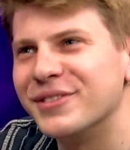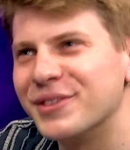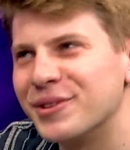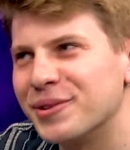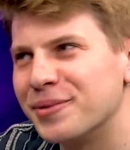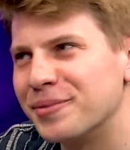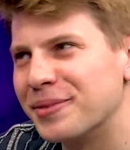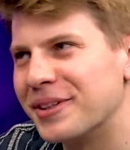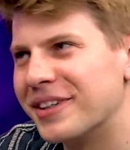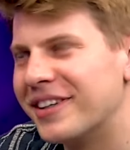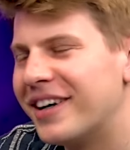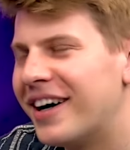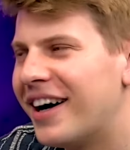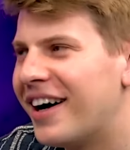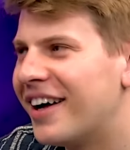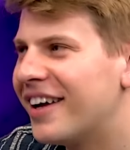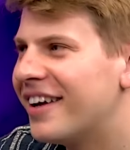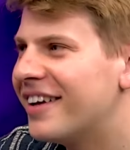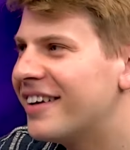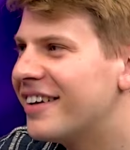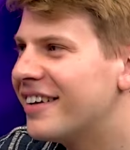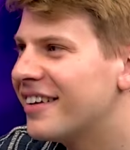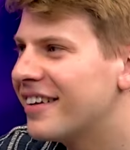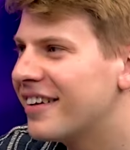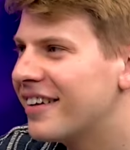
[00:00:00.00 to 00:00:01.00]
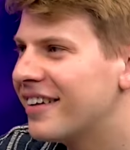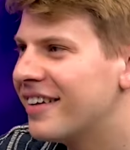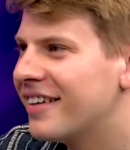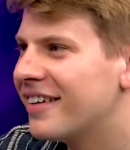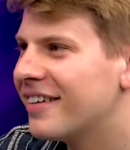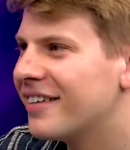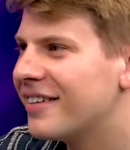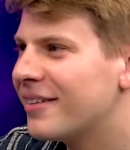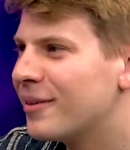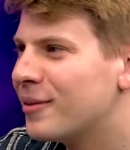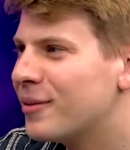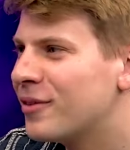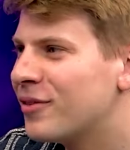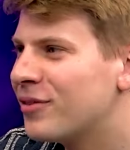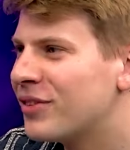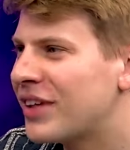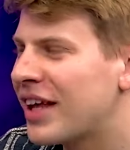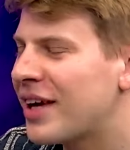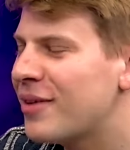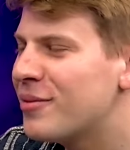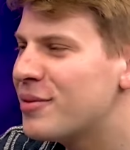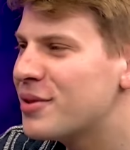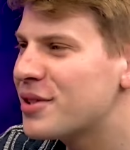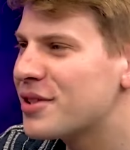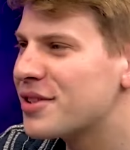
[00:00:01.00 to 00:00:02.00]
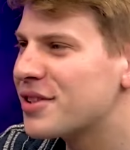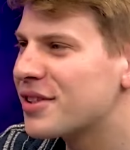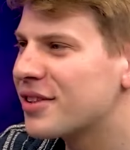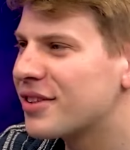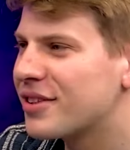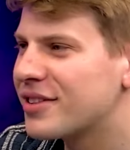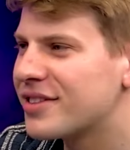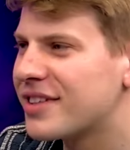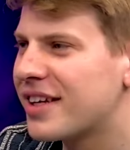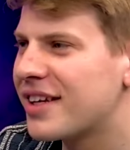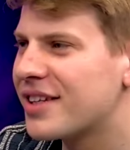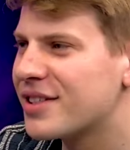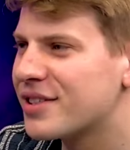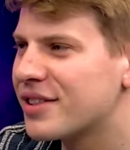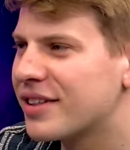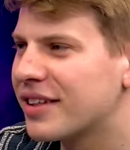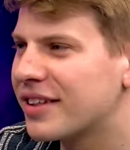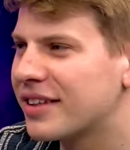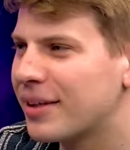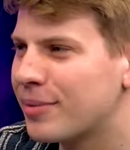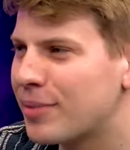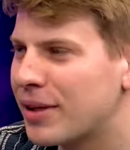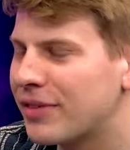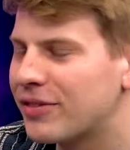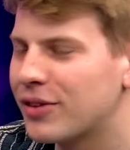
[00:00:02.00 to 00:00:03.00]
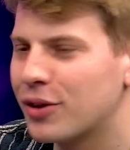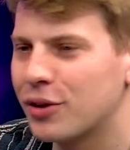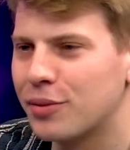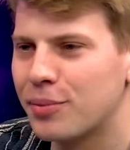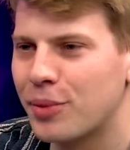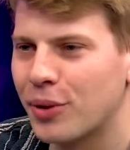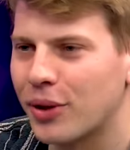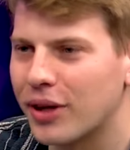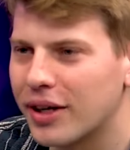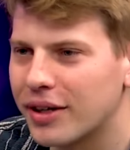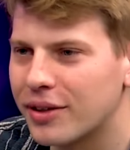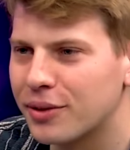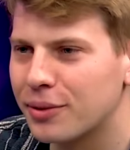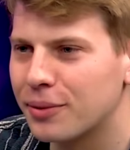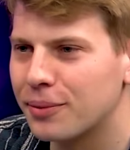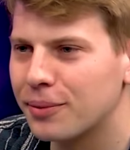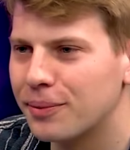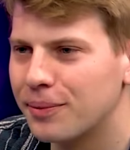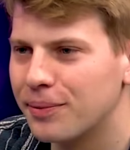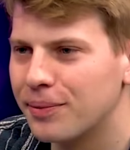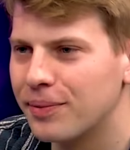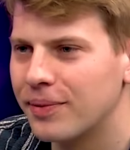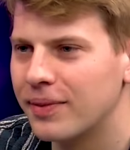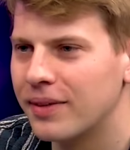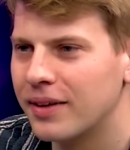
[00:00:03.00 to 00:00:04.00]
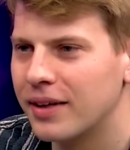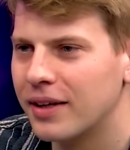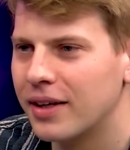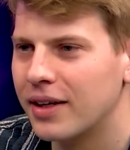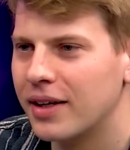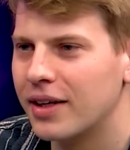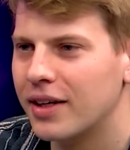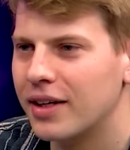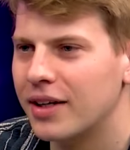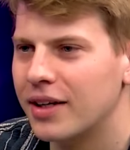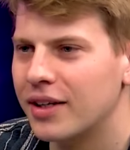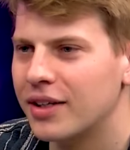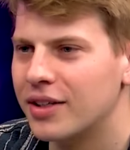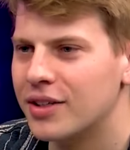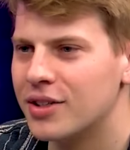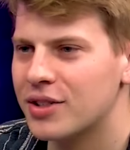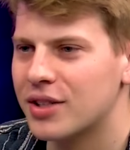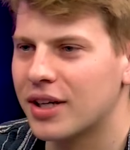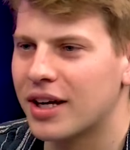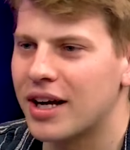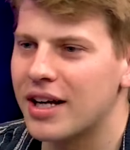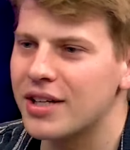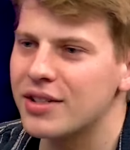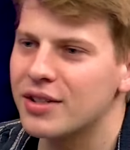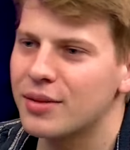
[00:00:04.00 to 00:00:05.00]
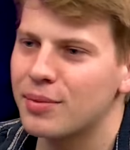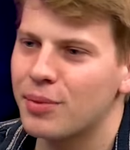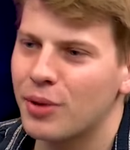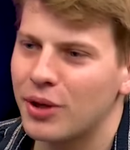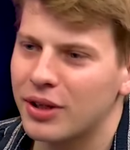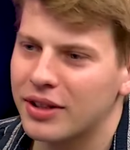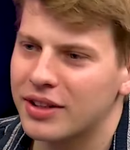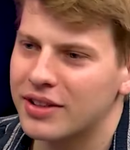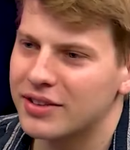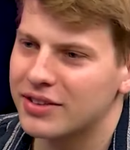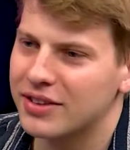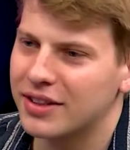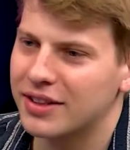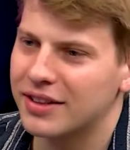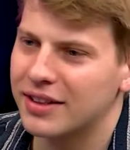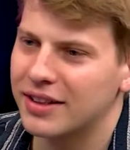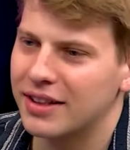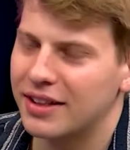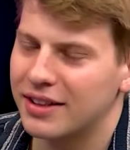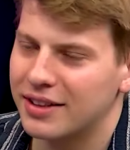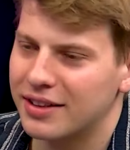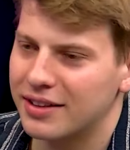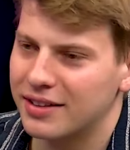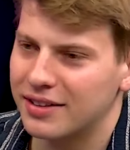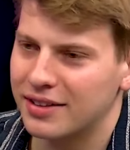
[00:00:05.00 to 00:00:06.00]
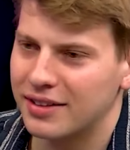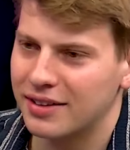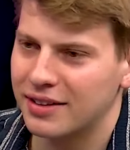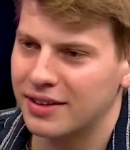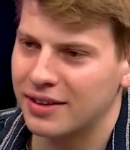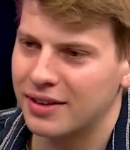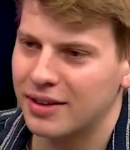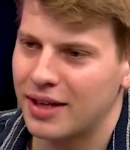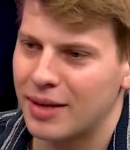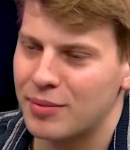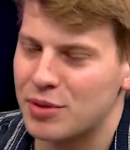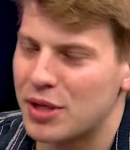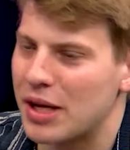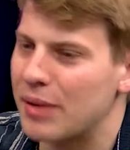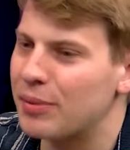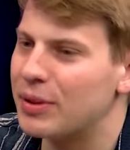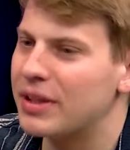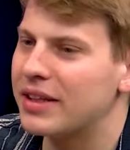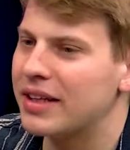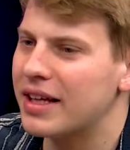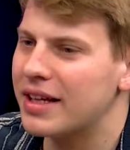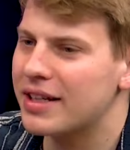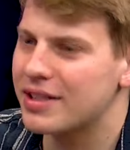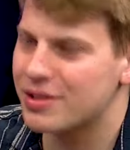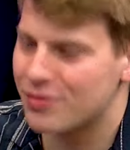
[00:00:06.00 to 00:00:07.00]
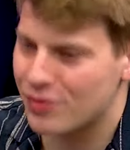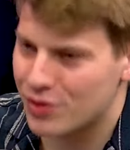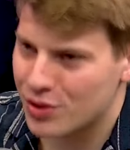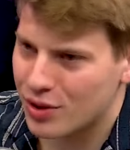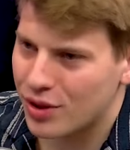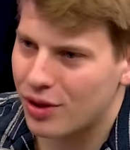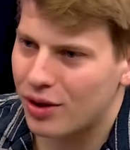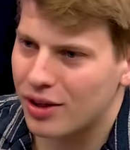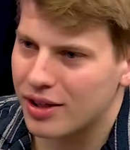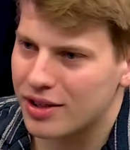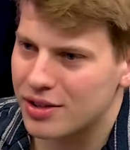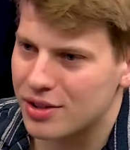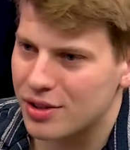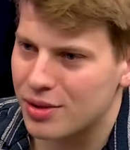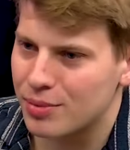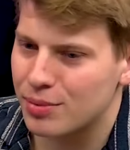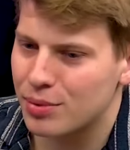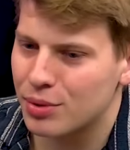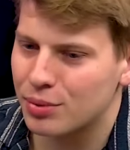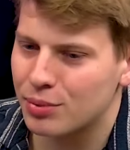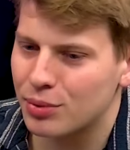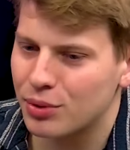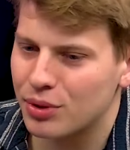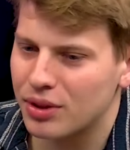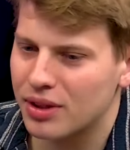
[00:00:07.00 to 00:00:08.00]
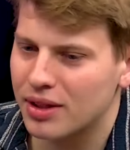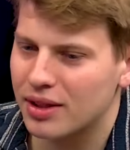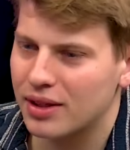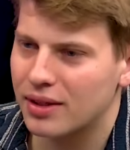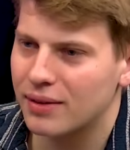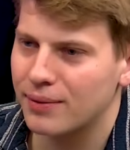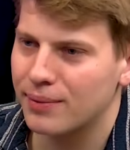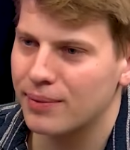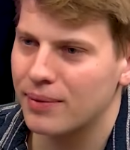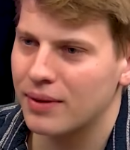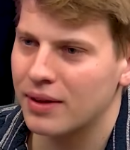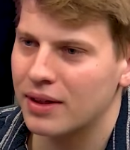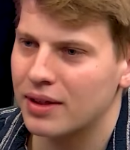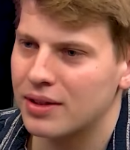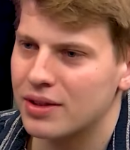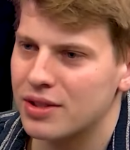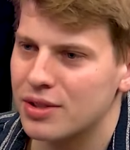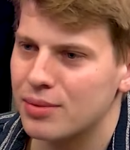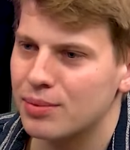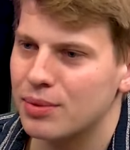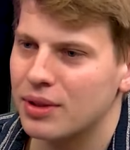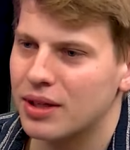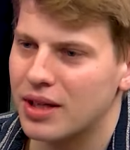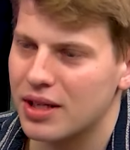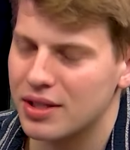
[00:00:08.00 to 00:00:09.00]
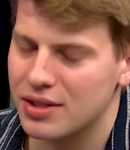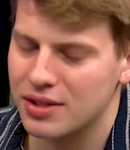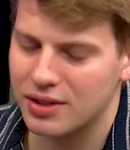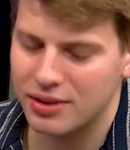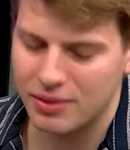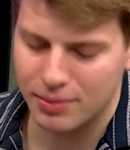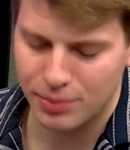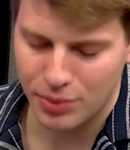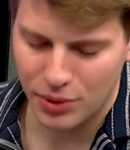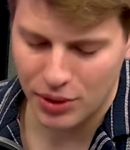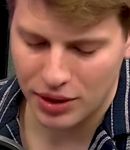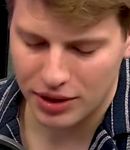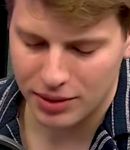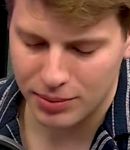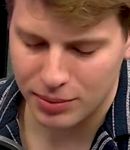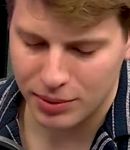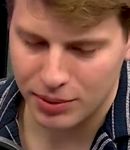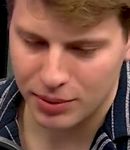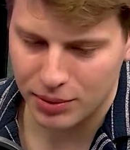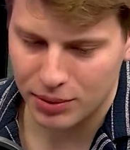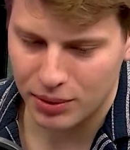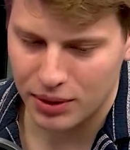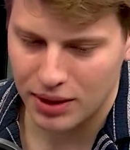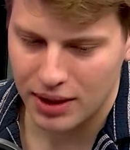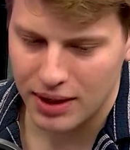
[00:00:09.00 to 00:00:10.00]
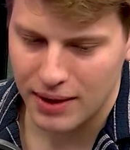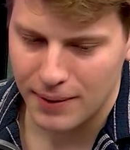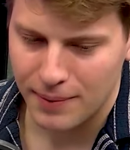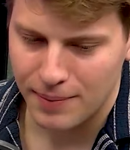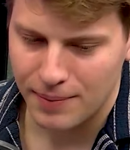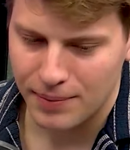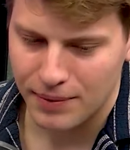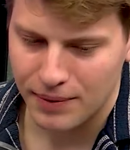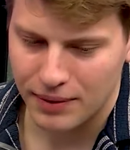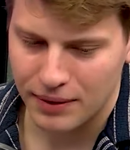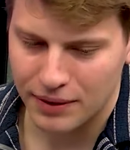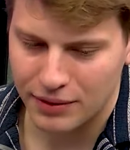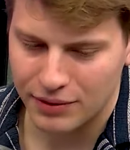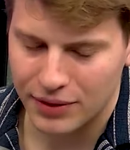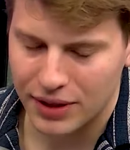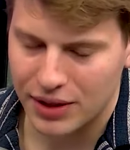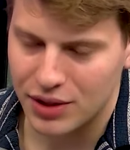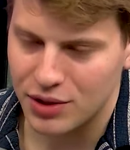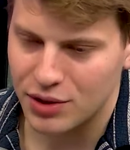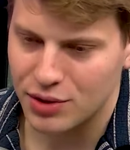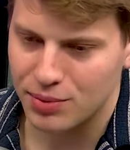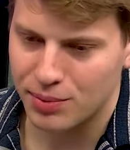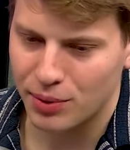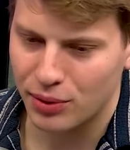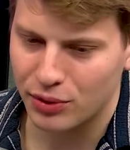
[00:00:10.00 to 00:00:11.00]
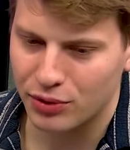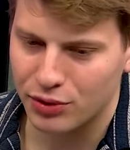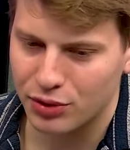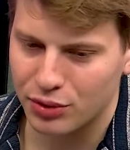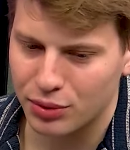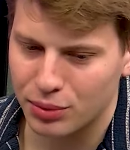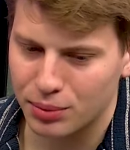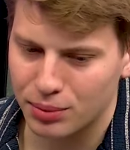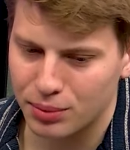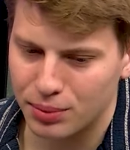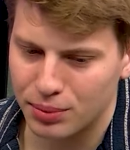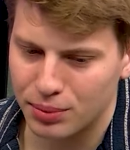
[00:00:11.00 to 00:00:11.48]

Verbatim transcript: sumie, mhm. ale e, wydaje mi się, że to zależy tak naprawdę od projektu. Że każdy projekt jest na tyle, e, a przynajmniej teraz w szkole jeszcze próbuję, e, żeby każdy projekt był no, w jakiś sposób